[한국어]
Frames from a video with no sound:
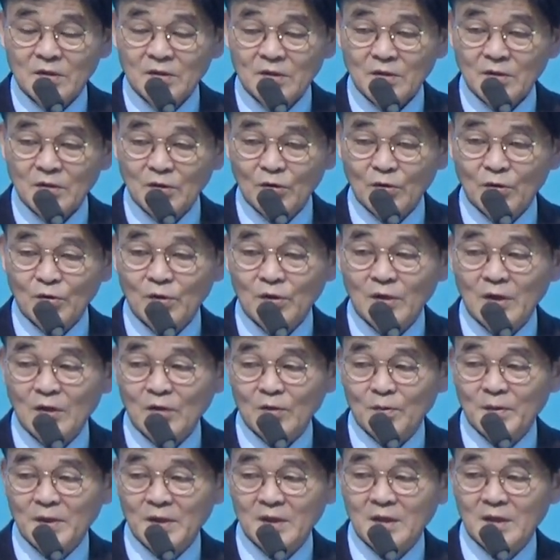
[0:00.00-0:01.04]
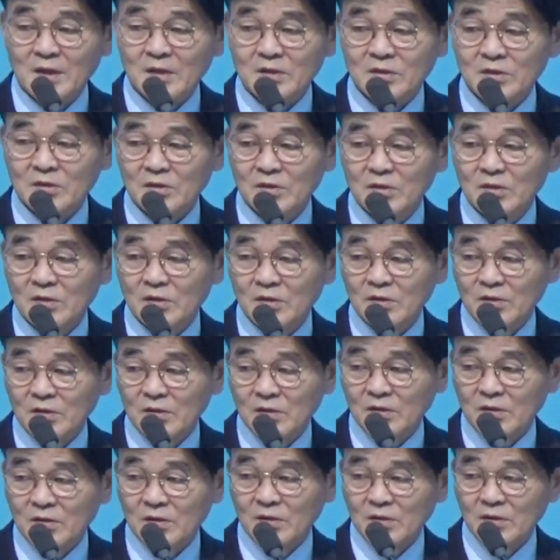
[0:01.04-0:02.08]
너고 나하고
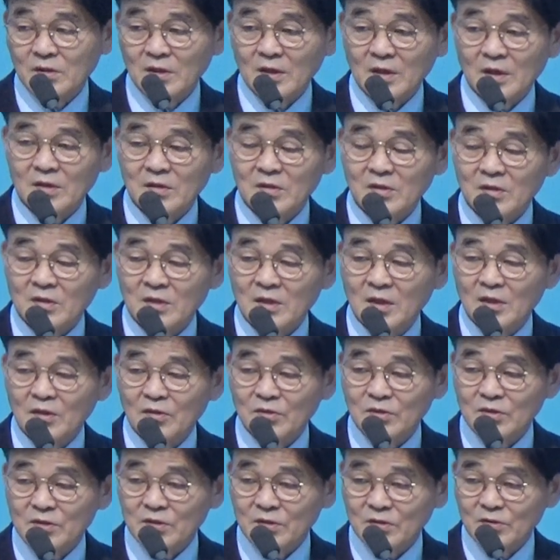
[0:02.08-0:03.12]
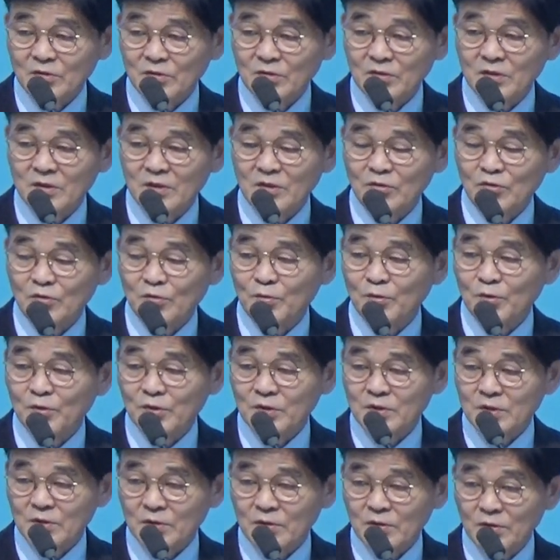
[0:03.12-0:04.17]
만나서 내가 너 깨닫고 싶고 네 얼굴 보고
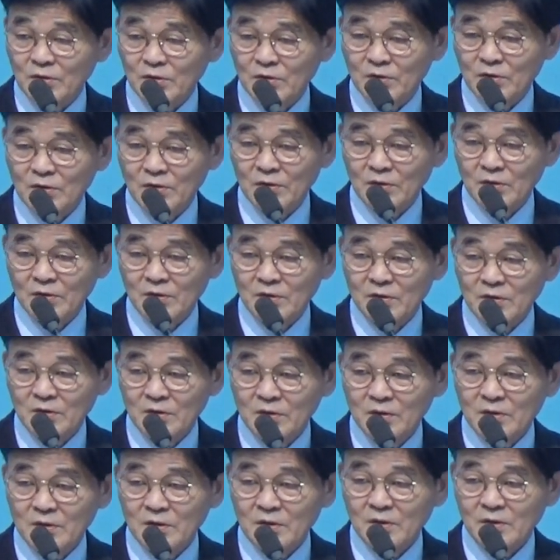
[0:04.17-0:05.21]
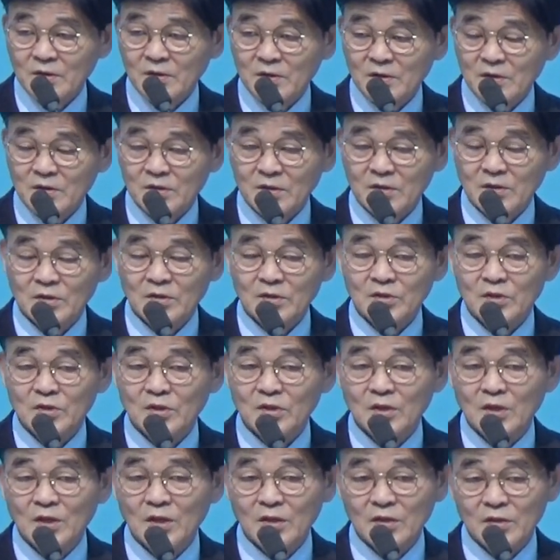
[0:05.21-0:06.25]
싶고 그래서
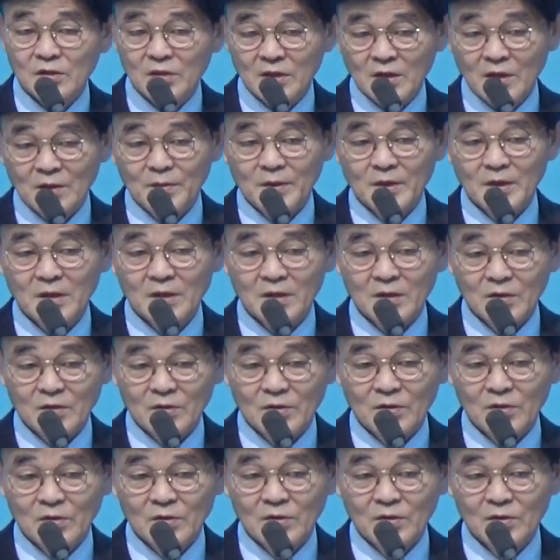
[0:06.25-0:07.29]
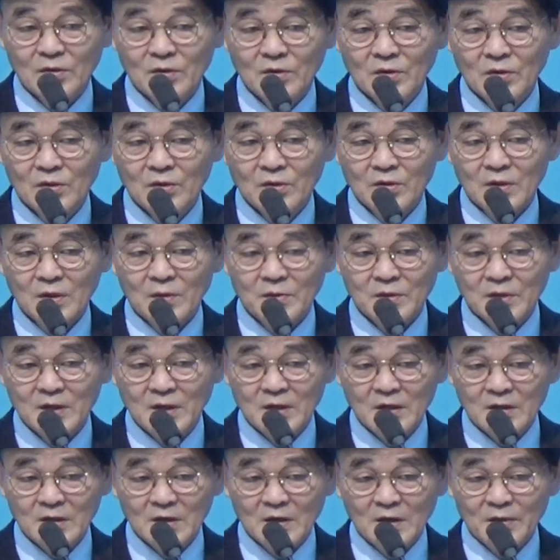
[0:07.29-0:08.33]
네게 응답하게 고
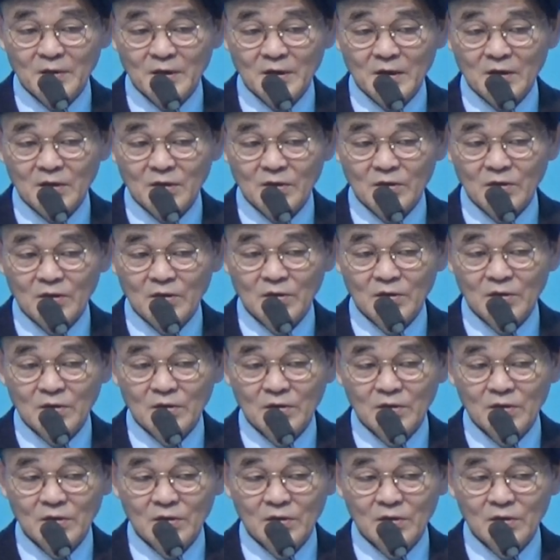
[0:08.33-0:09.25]
네게 응답하게 고